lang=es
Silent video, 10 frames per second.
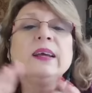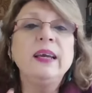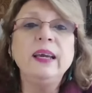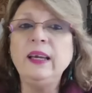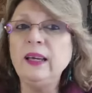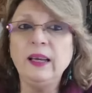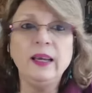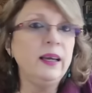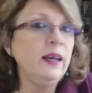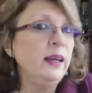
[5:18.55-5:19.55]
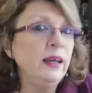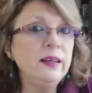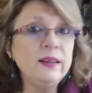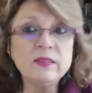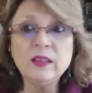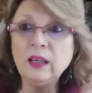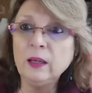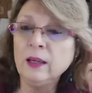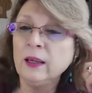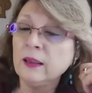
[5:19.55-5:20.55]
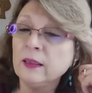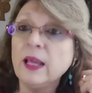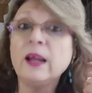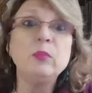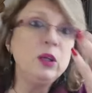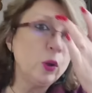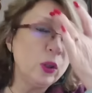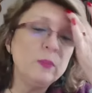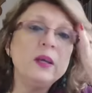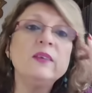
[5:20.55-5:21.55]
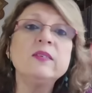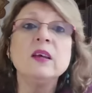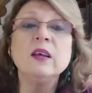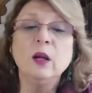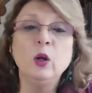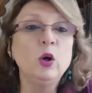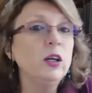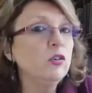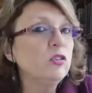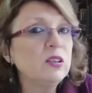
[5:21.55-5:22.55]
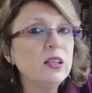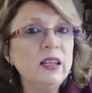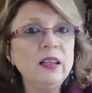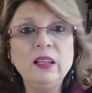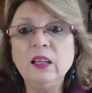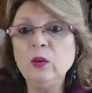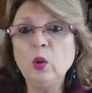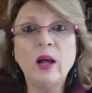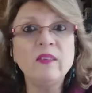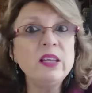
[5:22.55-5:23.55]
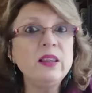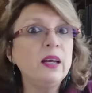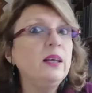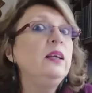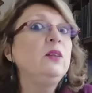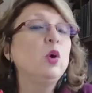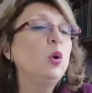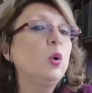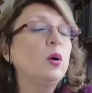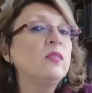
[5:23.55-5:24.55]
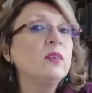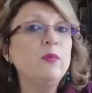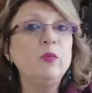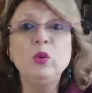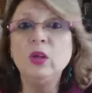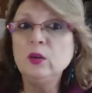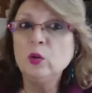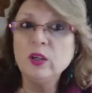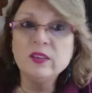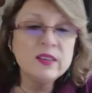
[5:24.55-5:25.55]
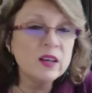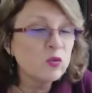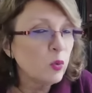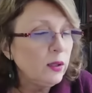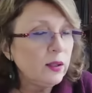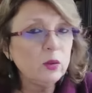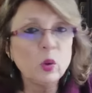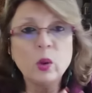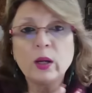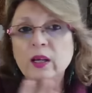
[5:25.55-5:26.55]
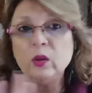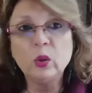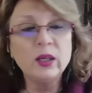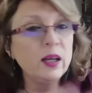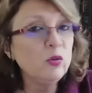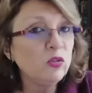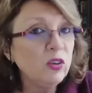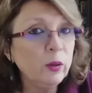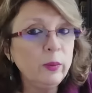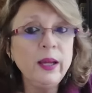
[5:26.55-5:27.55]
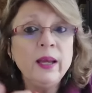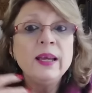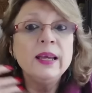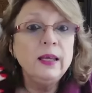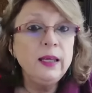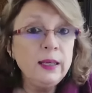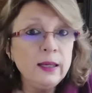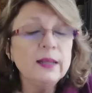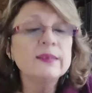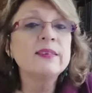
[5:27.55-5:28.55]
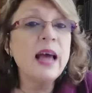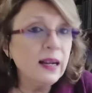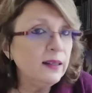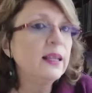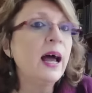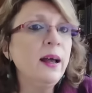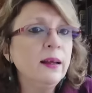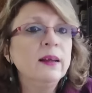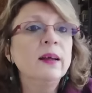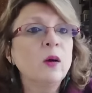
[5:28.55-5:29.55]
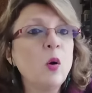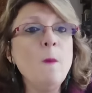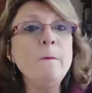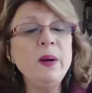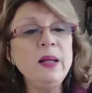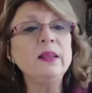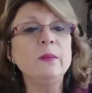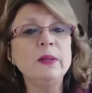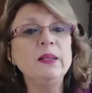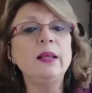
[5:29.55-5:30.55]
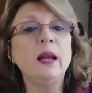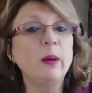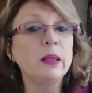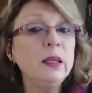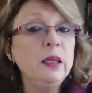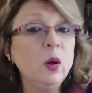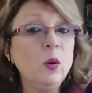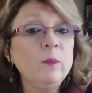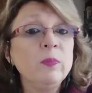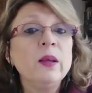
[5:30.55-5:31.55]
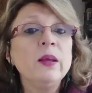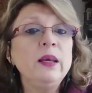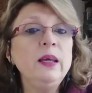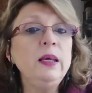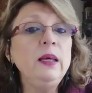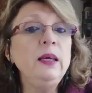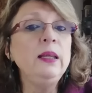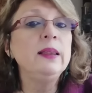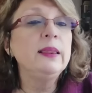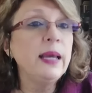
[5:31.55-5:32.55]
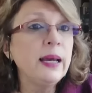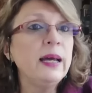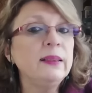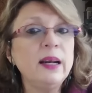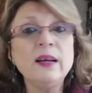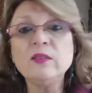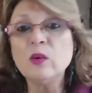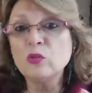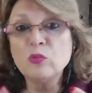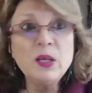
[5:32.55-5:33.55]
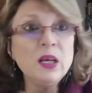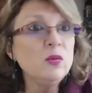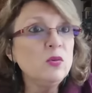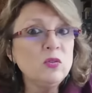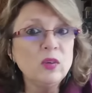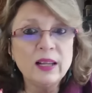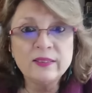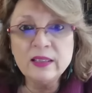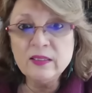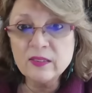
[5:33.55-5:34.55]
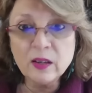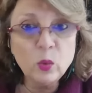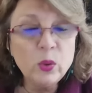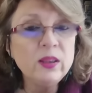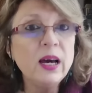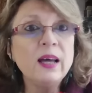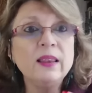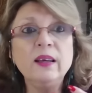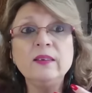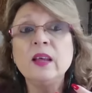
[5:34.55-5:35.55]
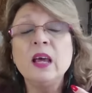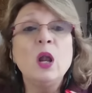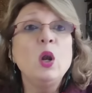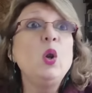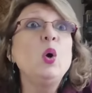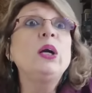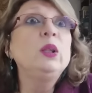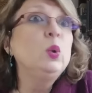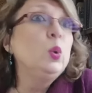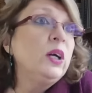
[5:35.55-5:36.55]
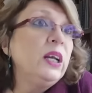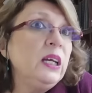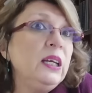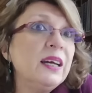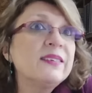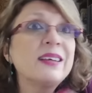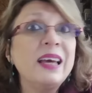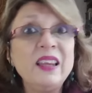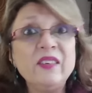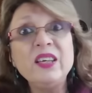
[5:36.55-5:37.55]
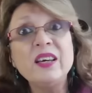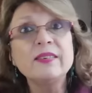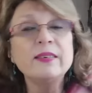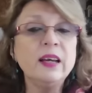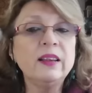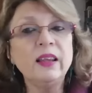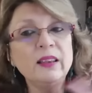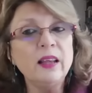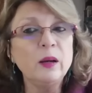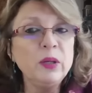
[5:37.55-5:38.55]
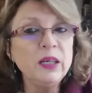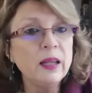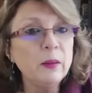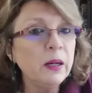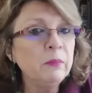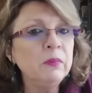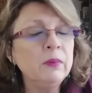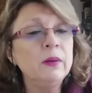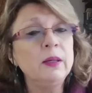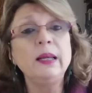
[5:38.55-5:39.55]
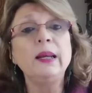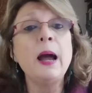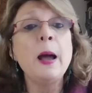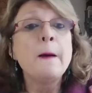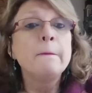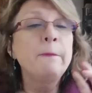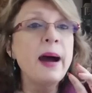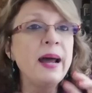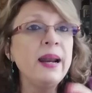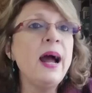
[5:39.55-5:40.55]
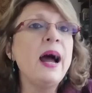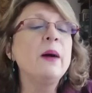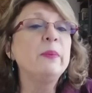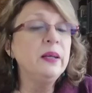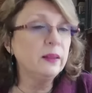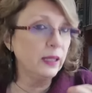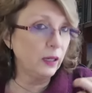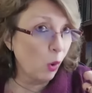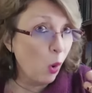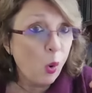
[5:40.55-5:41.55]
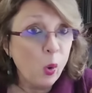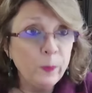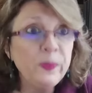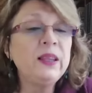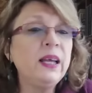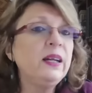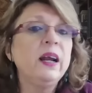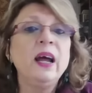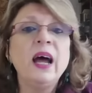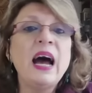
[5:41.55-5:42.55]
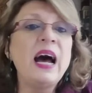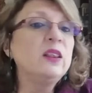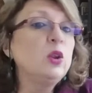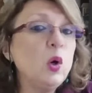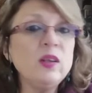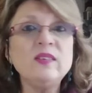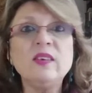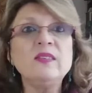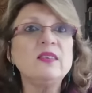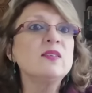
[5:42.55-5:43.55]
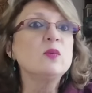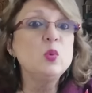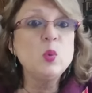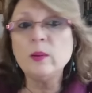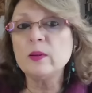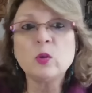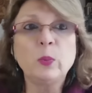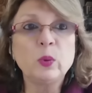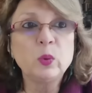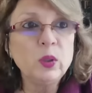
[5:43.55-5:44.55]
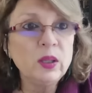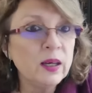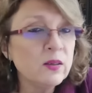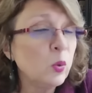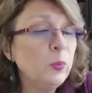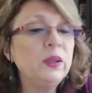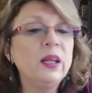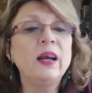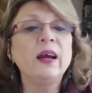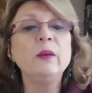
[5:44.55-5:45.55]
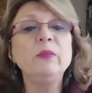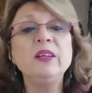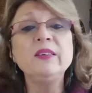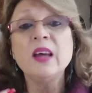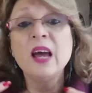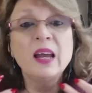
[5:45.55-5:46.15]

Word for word: que eh, en este término de mes lo que nos está diciendo la vida y todo lo que está fluyendo es ya suelta todo aquello que ya no sirve y salta completamente al vacío y deja atrás los miedos, las inseguridades, lo que tú creías que debía ser de determinada manera para abrirte con Júpiter a todas estas nuevas oportunidades, Júpiter en Géminis,